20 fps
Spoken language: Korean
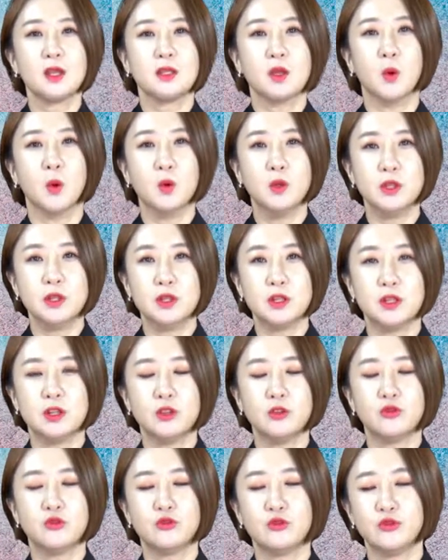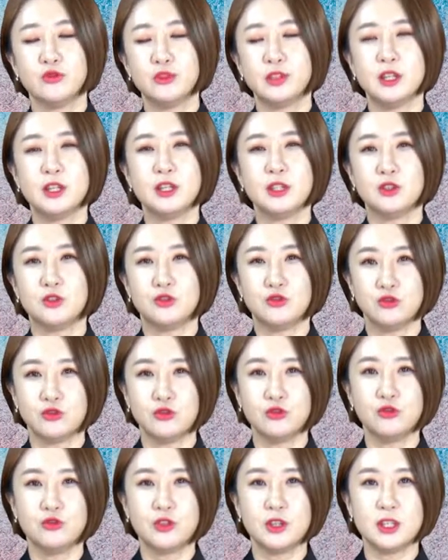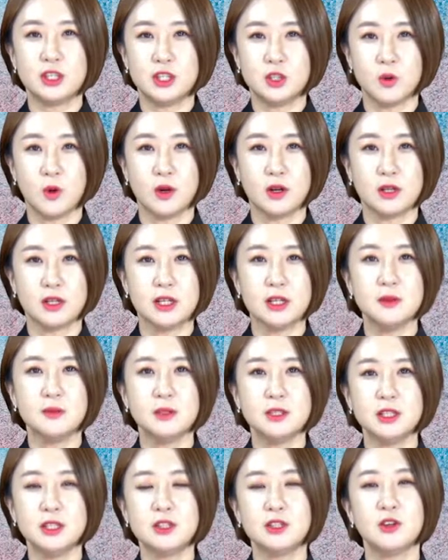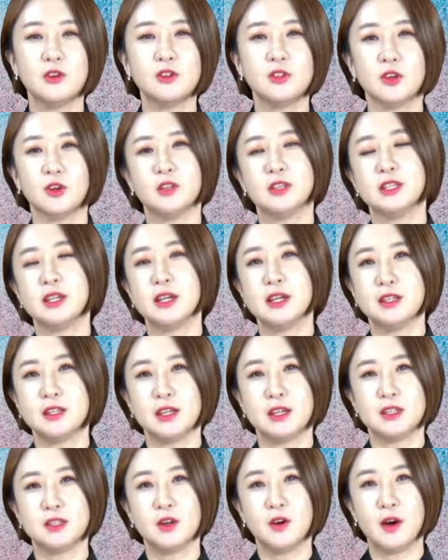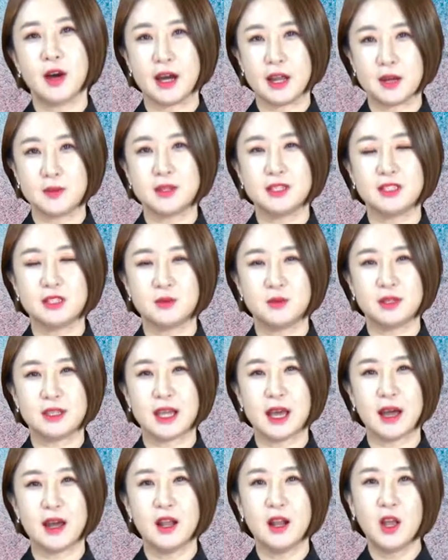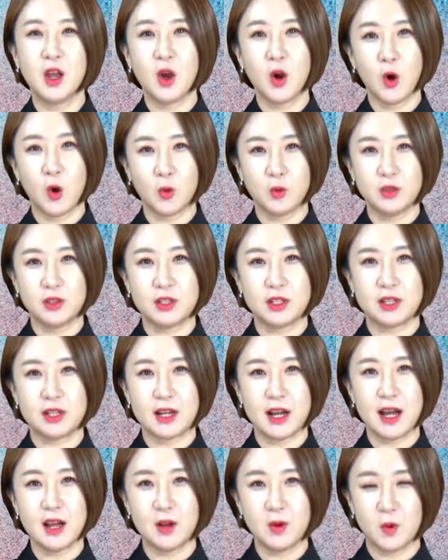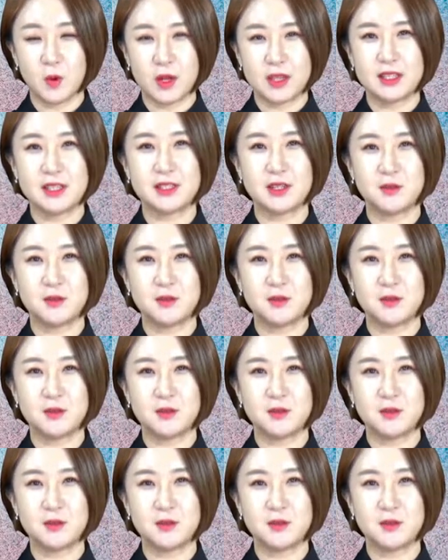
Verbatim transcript: 자, 오늘은 두루누리, 두루누리 지원금 신청 절차에 대해서 알아봤습니다. 5분 특강 오한나